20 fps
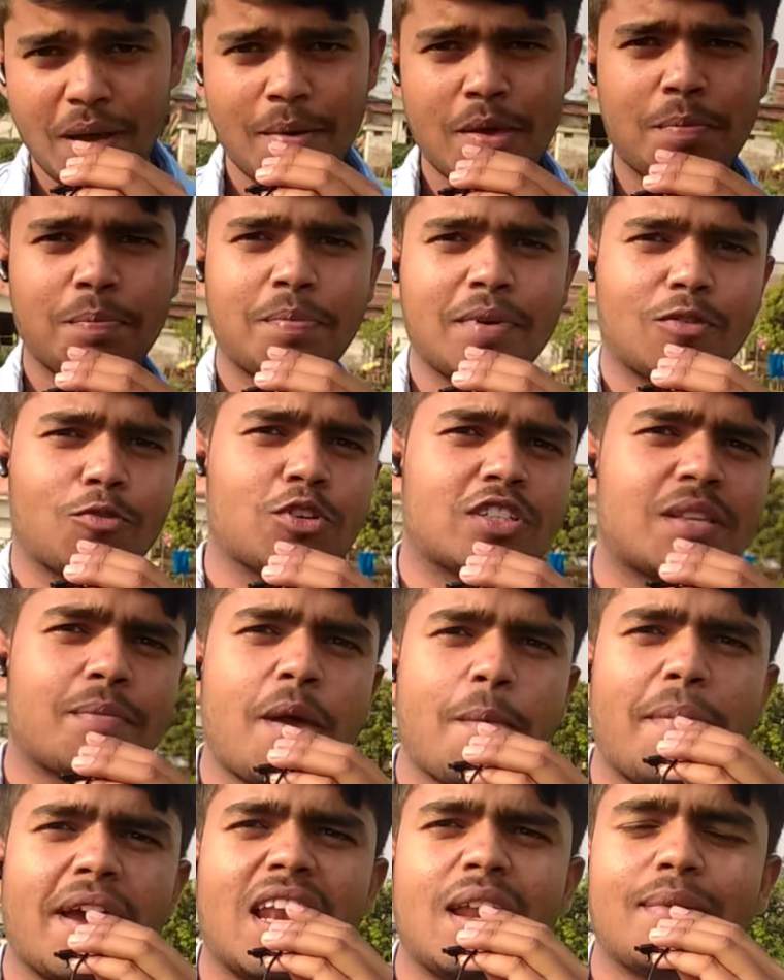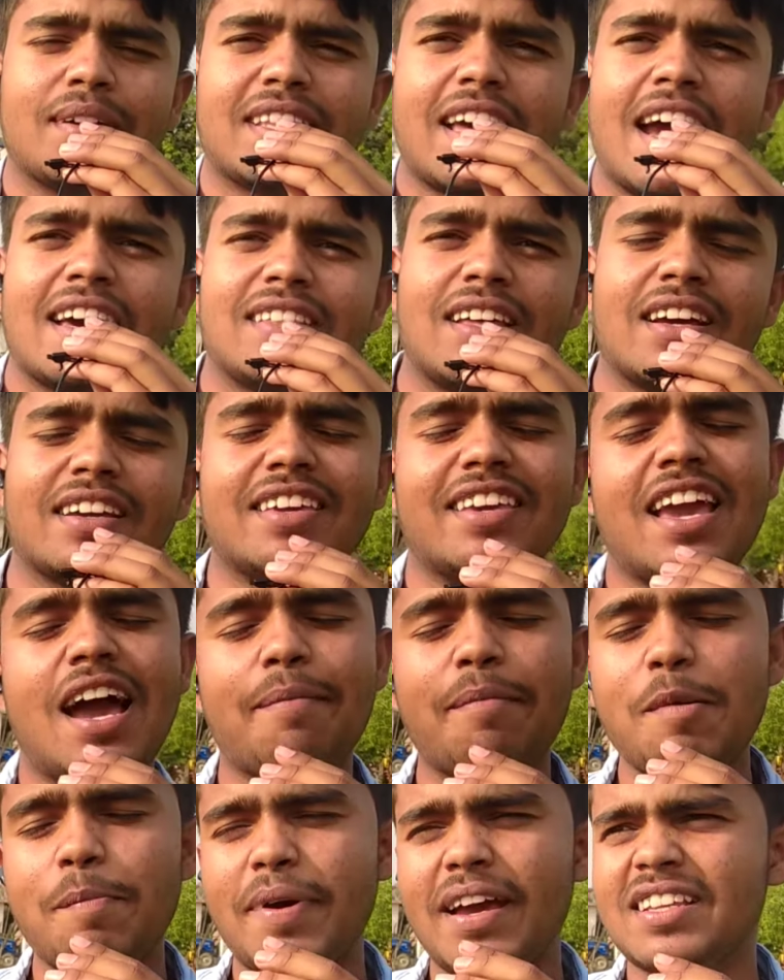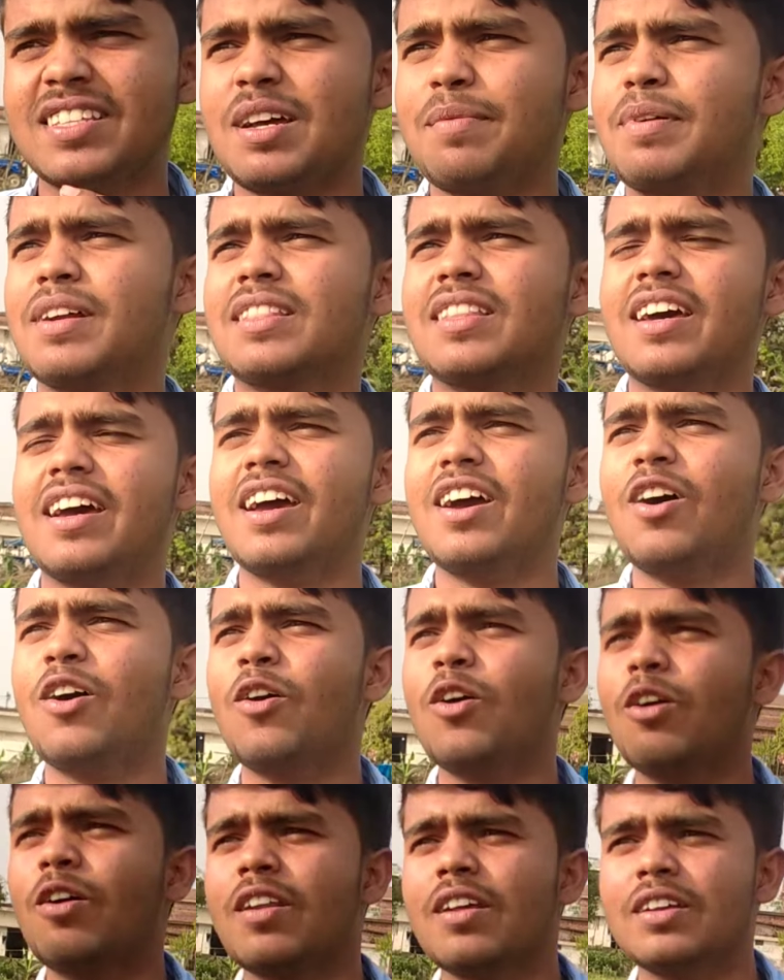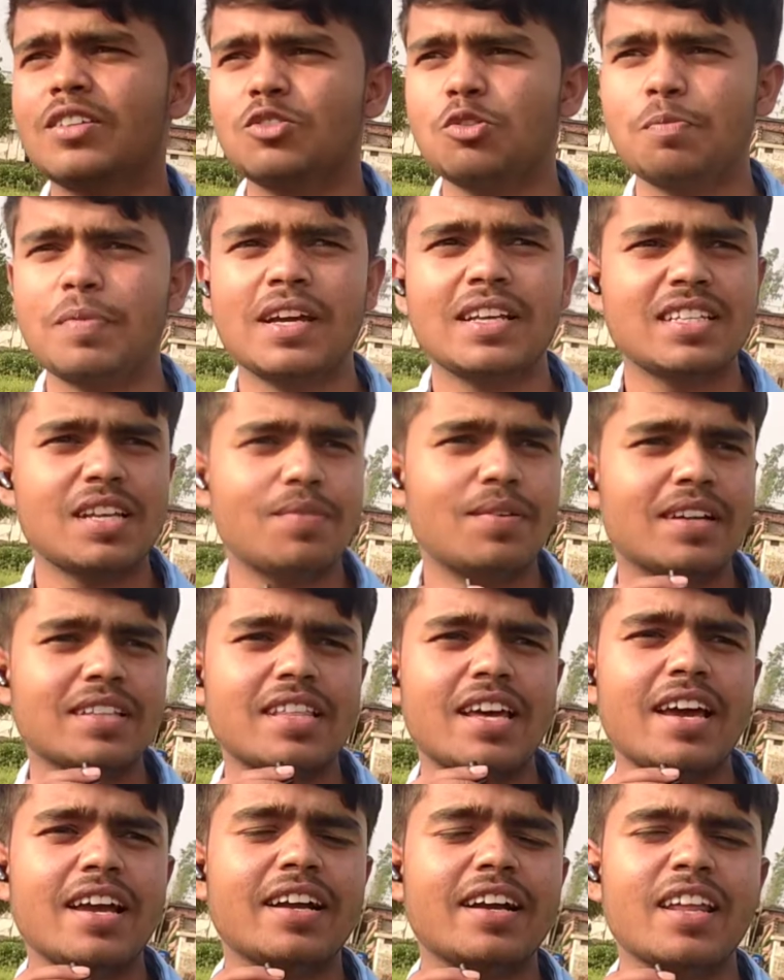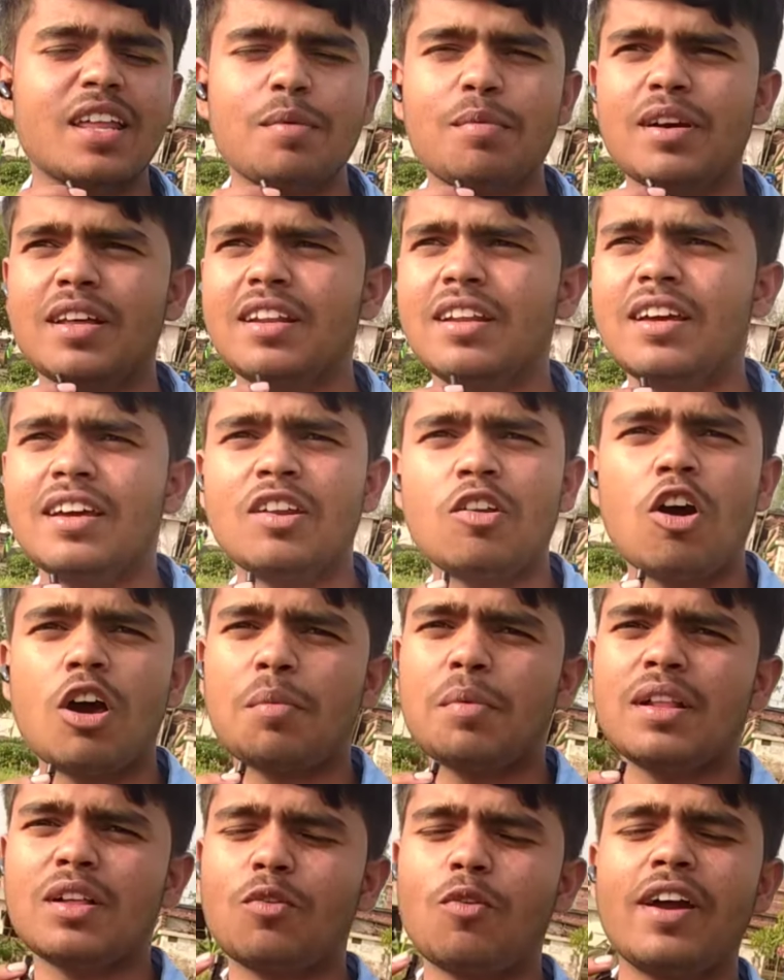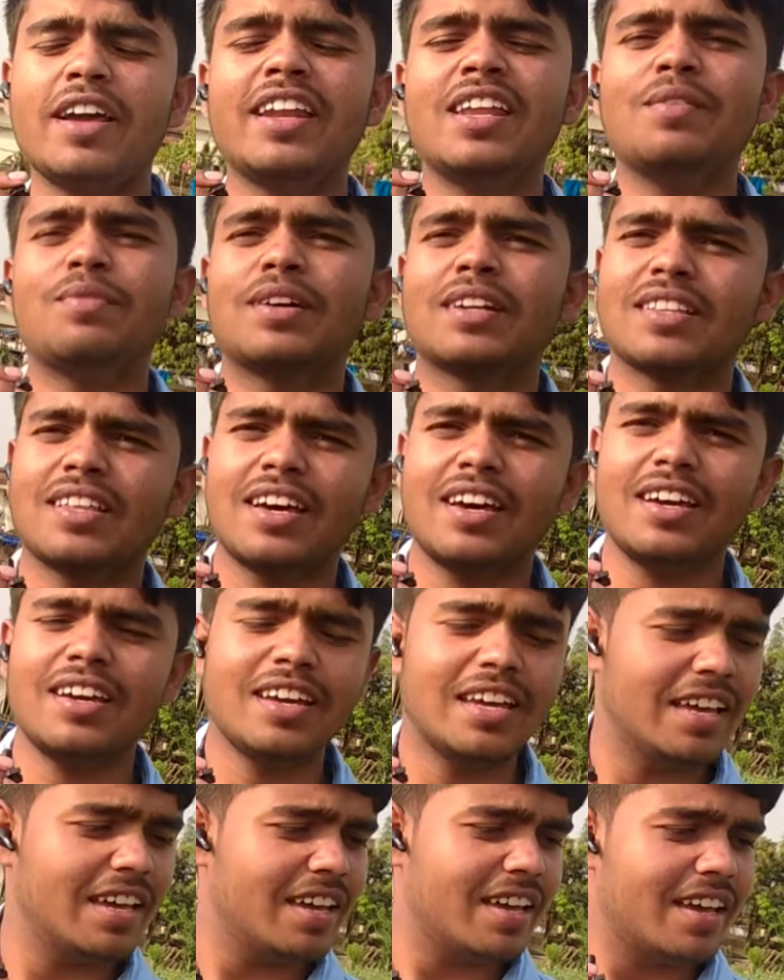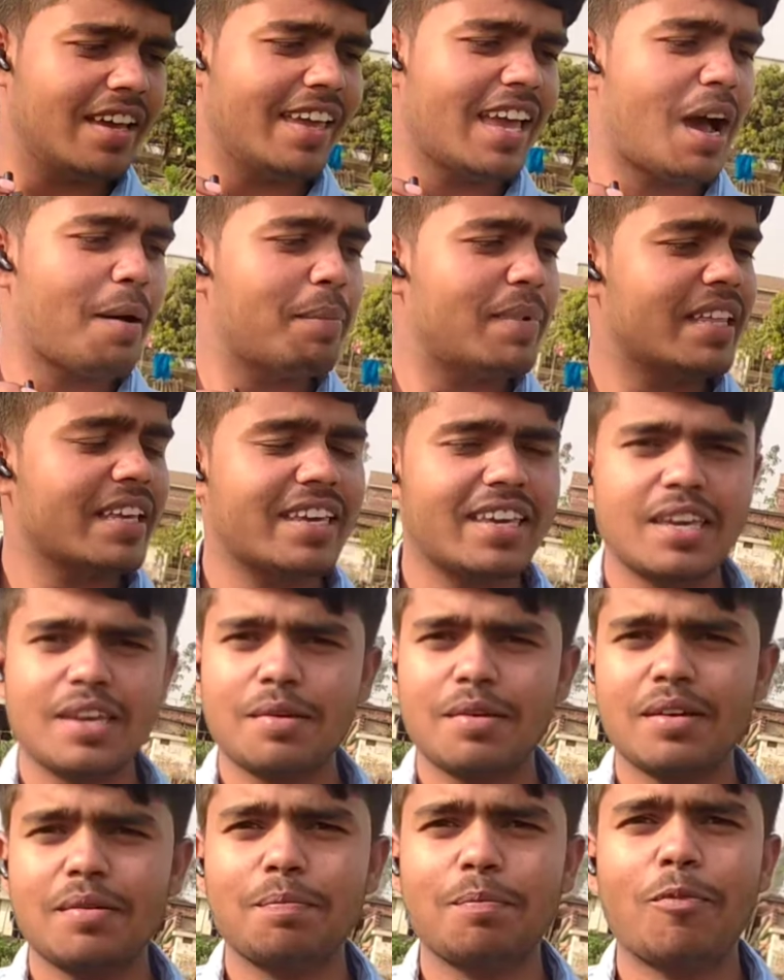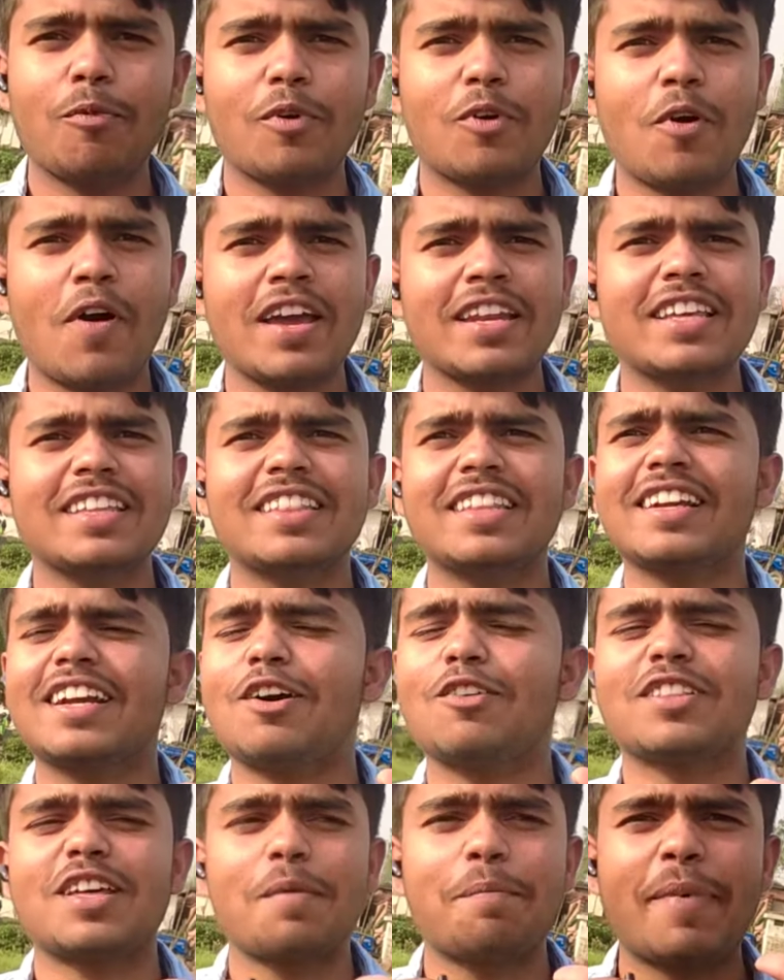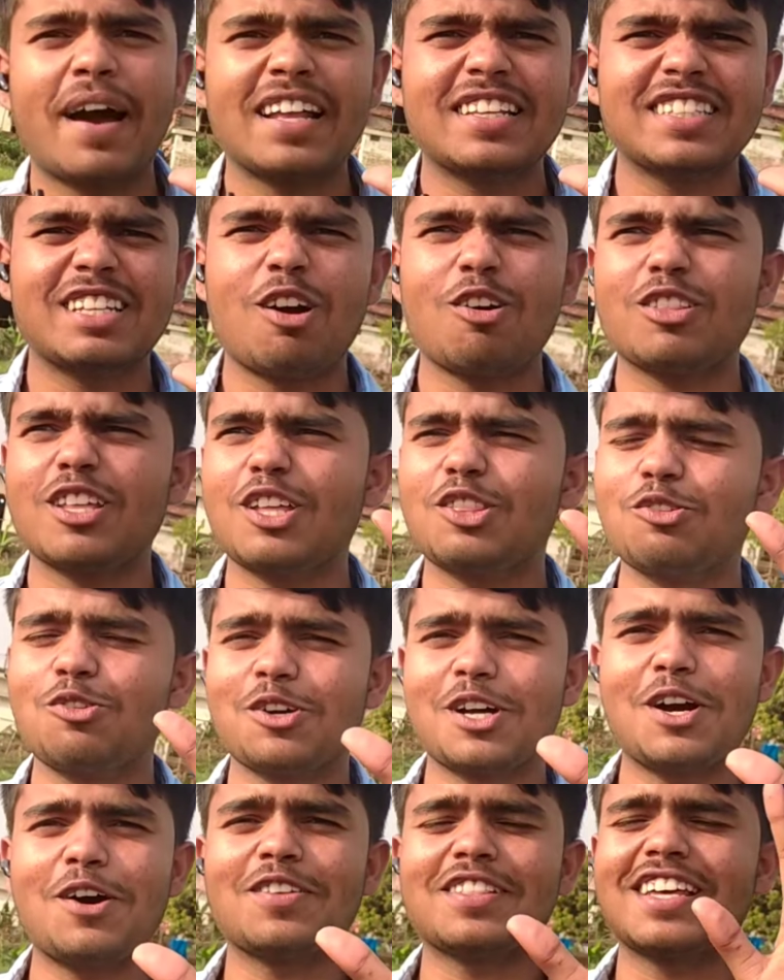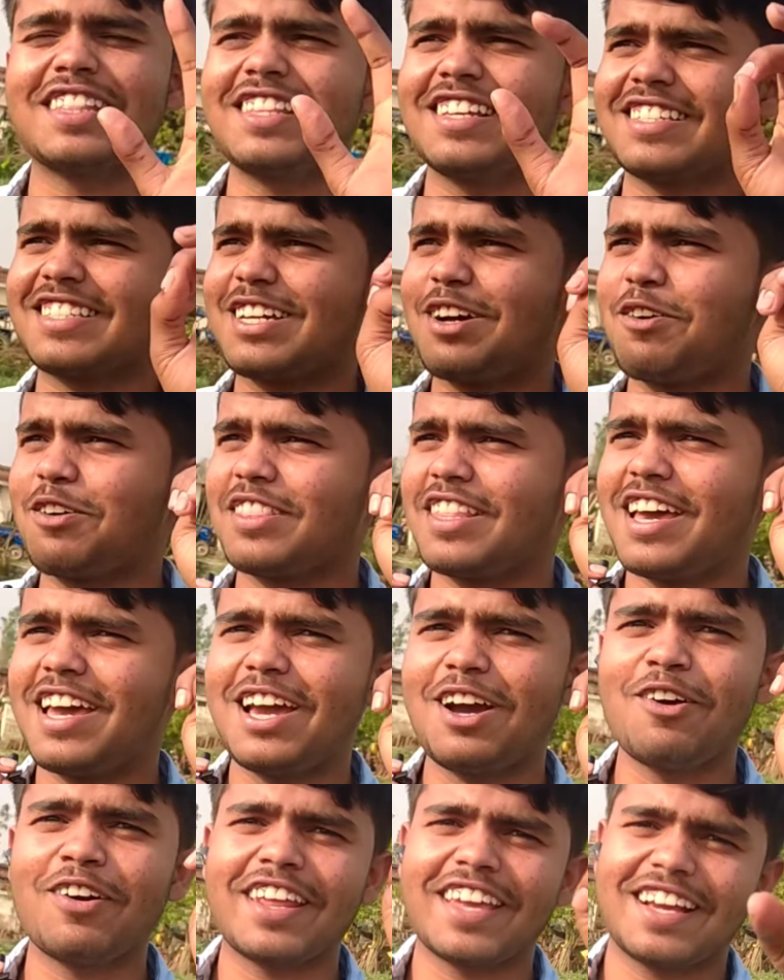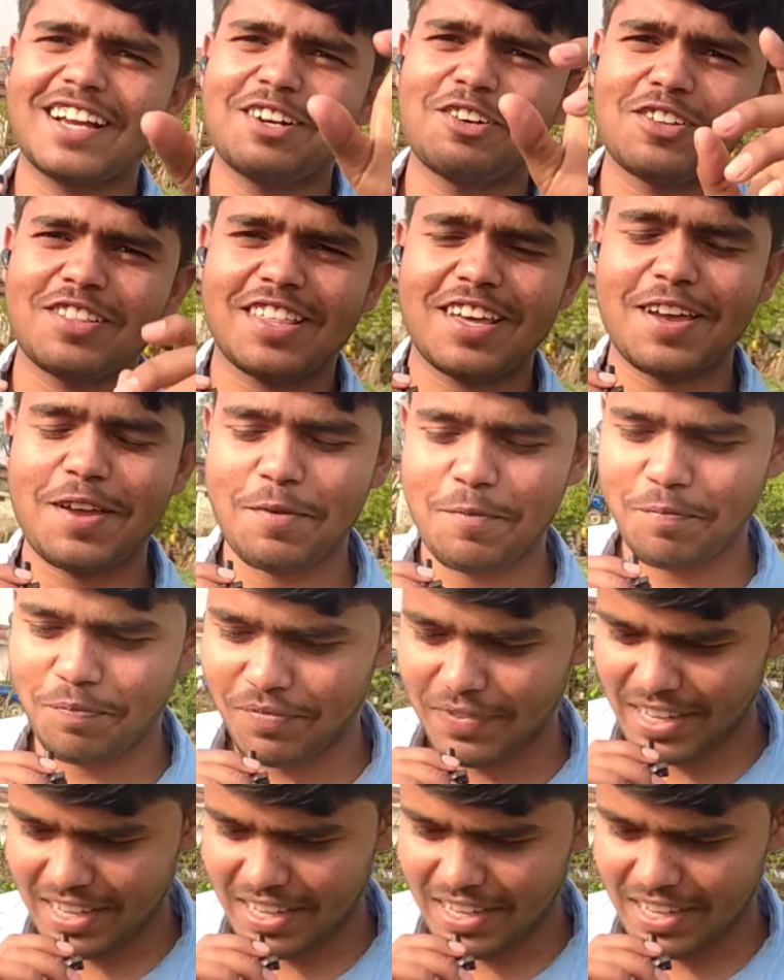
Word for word: अभी कुछ समय पहले बताया था कि यहाँ पे पैसा फरता है और जो पैसा फरता है करीबन नॉर्मल कॉइन नहीं फरता है यहाँ पे देखिए कॉइन कितने का होता है पाँच का होता है दो का होता है दस का होता है और एक का होता है